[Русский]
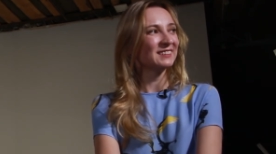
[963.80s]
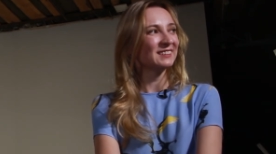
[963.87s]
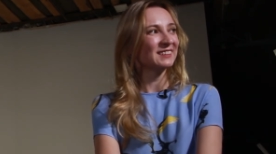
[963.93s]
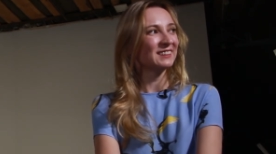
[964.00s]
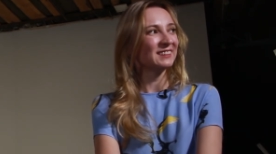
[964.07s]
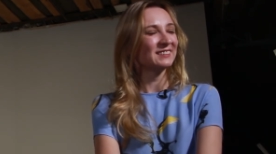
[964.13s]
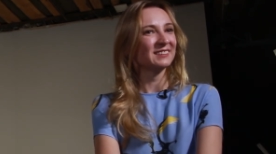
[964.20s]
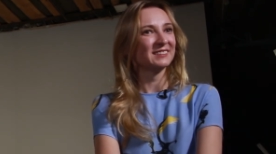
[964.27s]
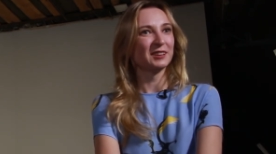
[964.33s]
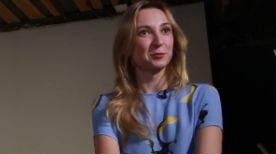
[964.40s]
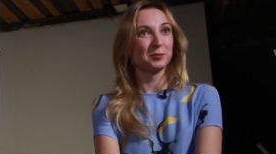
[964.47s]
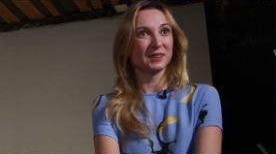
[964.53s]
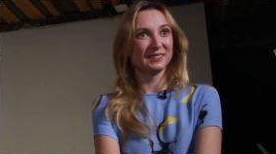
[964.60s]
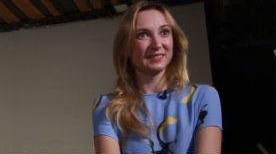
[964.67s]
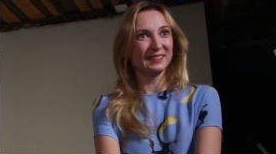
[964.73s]
несколько лет назад
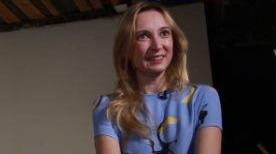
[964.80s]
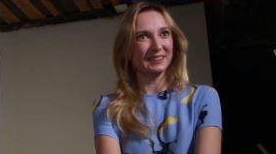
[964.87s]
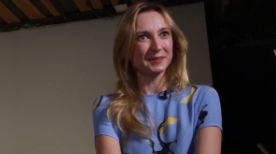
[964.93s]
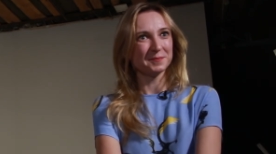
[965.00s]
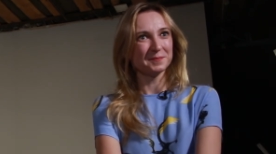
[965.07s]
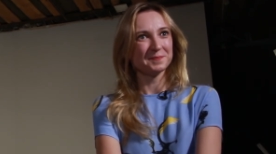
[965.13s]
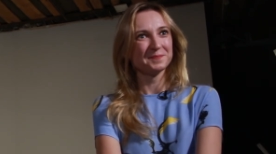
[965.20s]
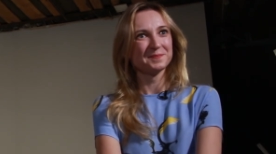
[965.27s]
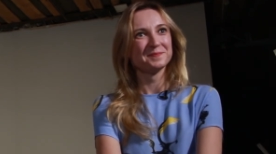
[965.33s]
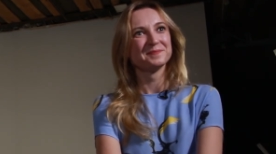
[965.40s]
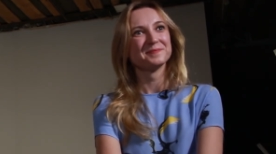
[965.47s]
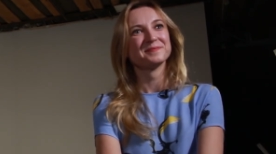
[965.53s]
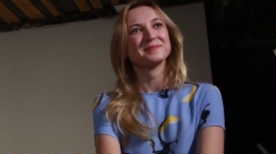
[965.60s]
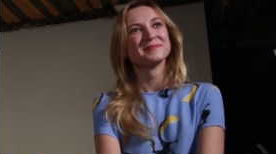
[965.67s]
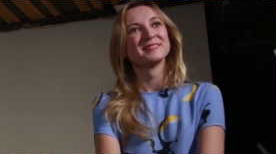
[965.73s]
в Бразилии,
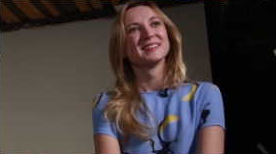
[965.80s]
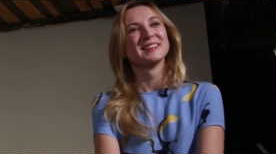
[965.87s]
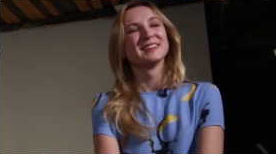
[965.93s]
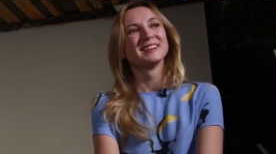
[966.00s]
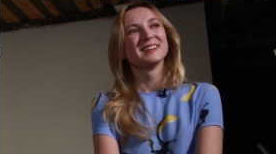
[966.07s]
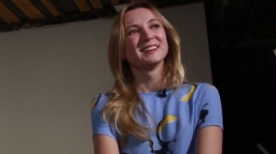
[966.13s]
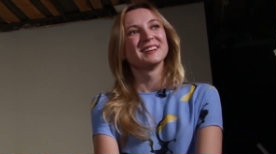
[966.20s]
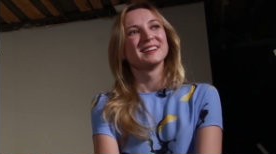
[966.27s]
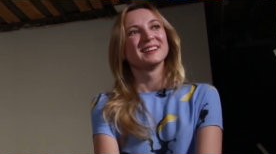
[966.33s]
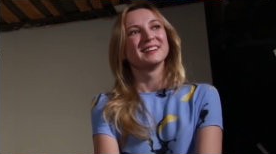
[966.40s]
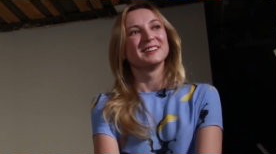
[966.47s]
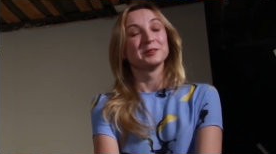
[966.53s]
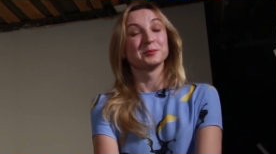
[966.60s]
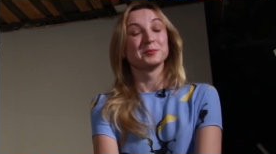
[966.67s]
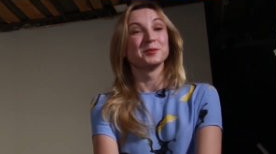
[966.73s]

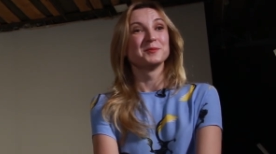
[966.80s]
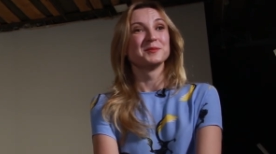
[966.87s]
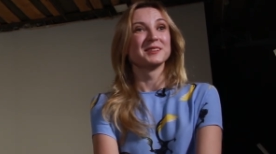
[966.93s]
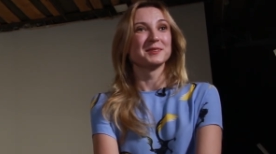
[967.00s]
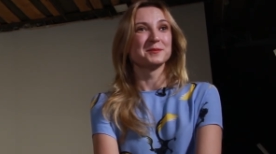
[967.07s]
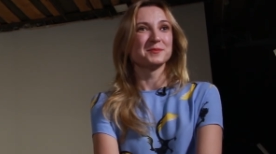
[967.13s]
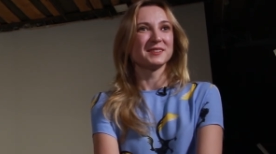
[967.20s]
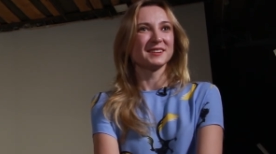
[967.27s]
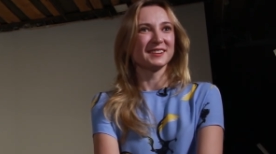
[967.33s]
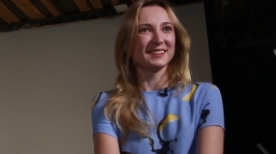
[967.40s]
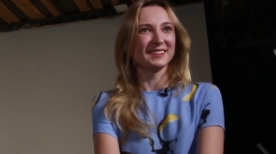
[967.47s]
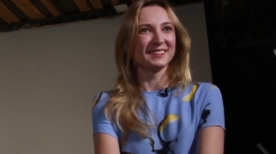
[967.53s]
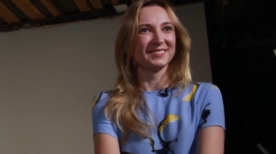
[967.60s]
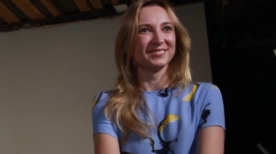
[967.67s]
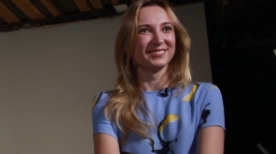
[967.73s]
я вспомнила
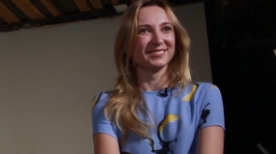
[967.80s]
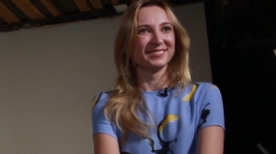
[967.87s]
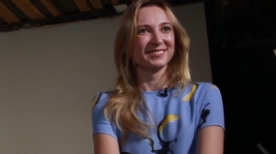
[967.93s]
про